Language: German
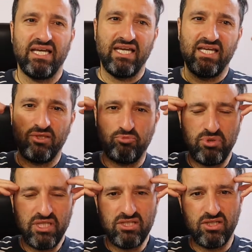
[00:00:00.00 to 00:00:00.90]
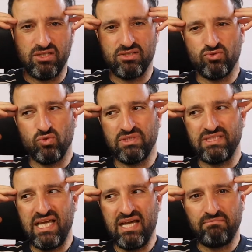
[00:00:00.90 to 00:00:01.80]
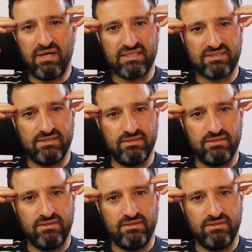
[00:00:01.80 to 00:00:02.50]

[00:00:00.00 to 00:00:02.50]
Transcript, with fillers: ich bin so dermaßen